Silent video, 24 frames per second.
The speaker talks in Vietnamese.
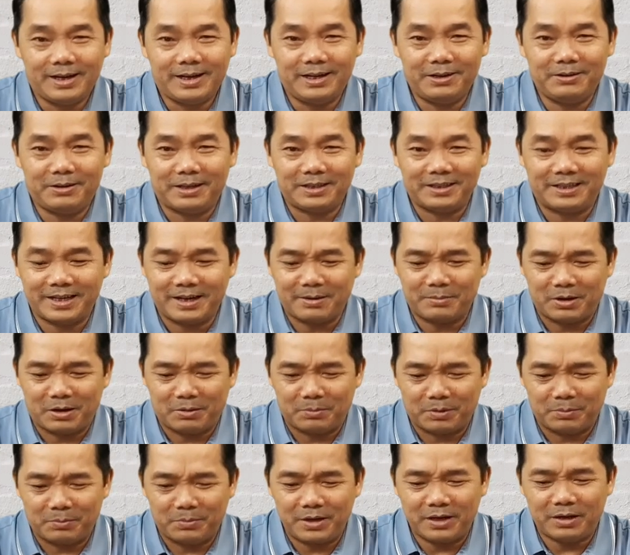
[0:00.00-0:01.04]
Nếu anh chị em nào
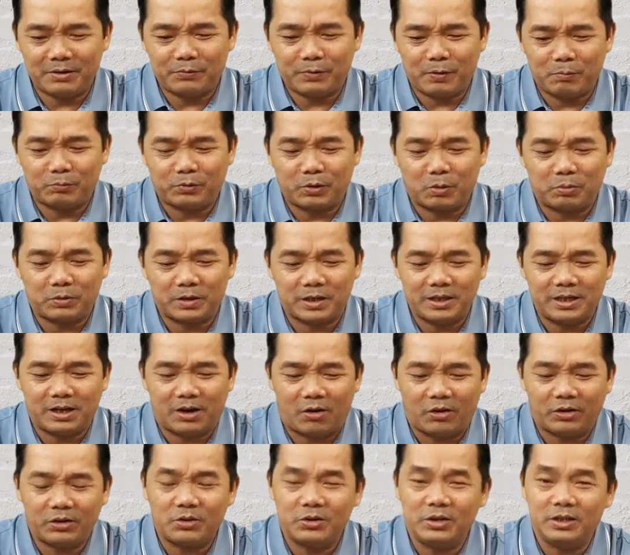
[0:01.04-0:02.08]
mà biết cái phong tục cưới
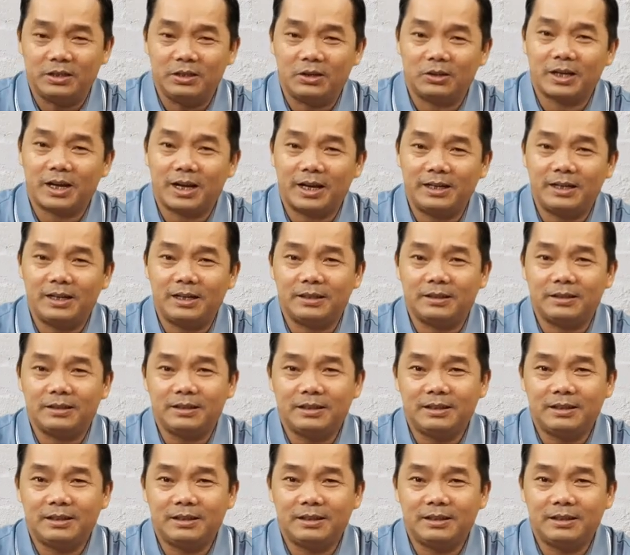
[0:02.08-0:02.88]
hỏi của người Do Thái đó,